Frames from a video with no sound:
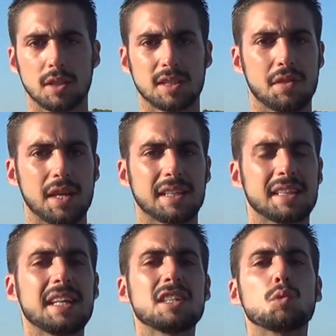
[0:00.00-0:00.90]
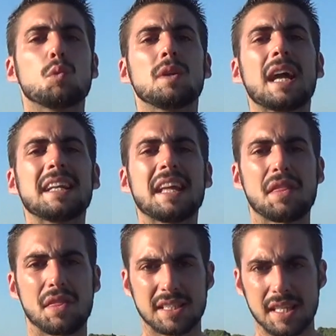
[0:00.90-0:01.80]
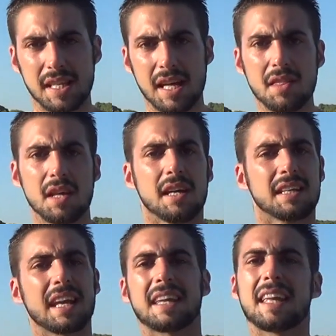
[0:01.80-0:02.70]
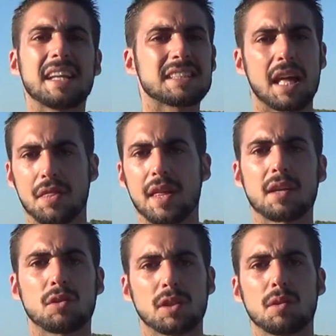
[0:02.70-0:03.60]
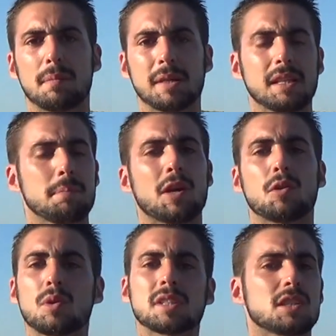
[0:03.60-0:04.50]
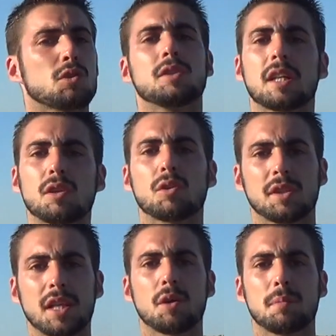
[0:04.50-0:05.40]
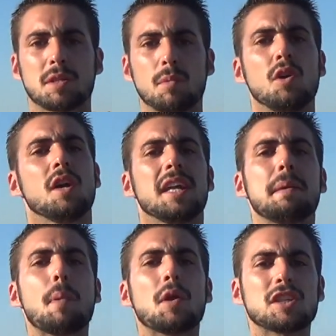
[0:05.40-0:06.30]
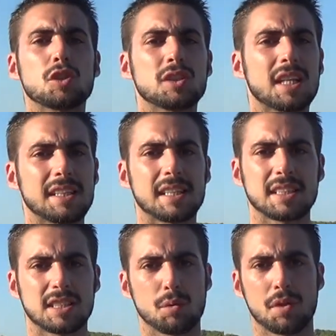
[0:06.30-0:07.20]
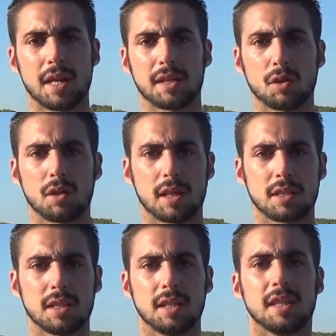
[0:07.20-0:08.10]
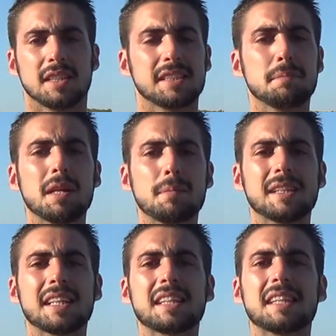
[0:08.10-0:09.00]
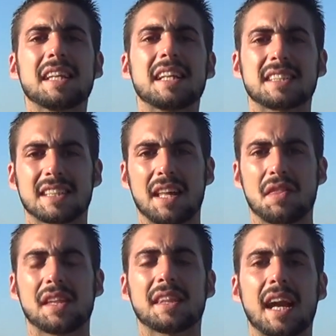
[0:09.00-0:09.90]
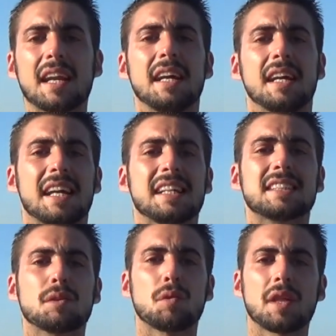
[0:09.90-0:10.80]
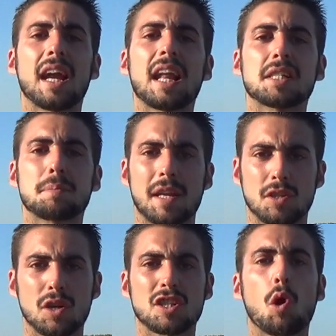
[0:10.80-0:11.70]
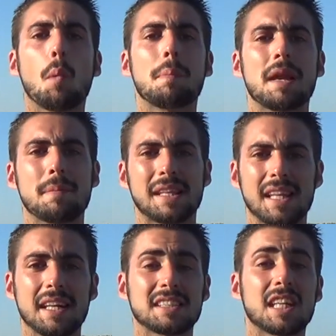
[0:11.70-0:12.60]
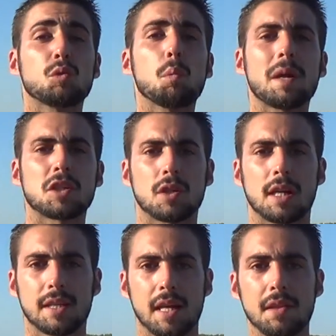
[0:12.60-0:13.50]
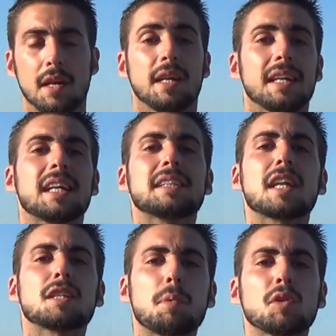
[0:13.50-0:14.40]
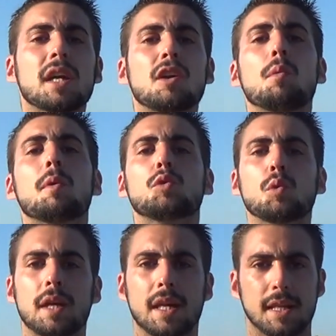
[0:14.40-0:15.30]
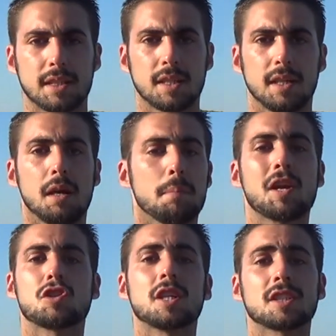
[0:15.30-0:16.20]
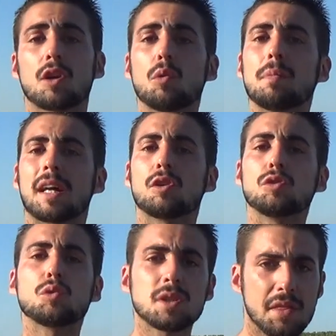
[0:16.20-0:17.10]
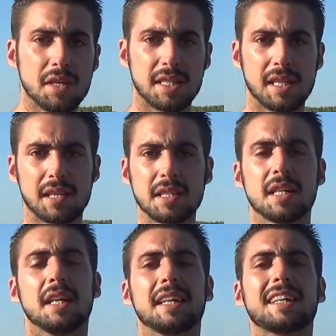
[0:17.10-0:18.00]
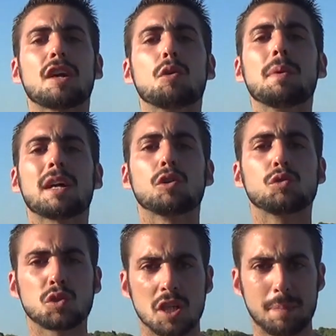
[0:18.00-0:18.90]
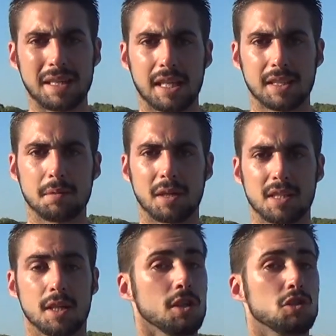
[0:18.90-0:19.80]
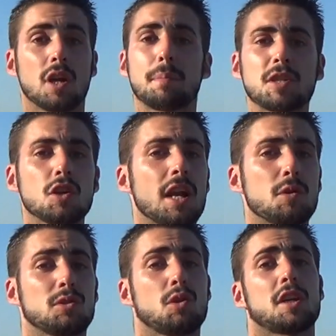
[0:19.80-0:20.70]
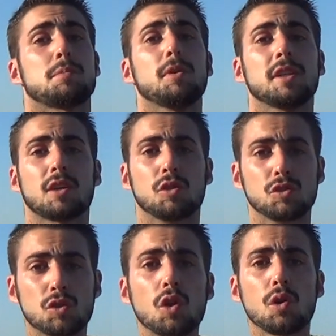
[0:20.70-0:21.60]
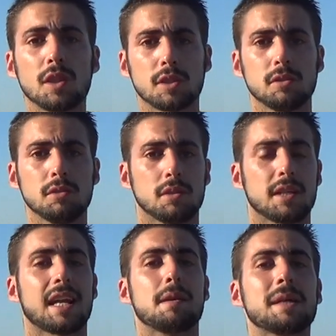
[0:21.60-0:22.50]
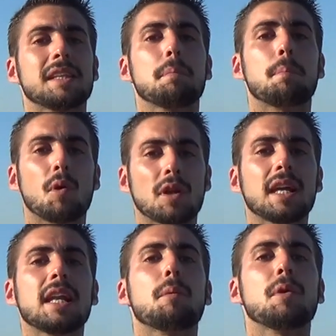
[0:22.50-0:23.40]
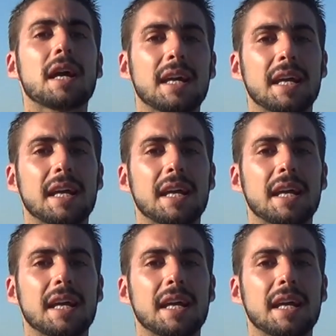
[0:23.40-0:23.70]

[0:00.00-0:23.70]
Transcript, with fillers: es decir, tienes una necesidad que quieres saciar continuamente, pero no estás contento contigo mismo y por eso tratas de seducir a todas. Simplemente te tienes que centrar en seducir a las personas complementarias a tu personalidad y que te respondan como tú quieres. Personas que cumplan con tus necesidades y que cumplan con tus expectativas. Si una persona no le corresponde con todo eso, realmente, ¿por qué la voy a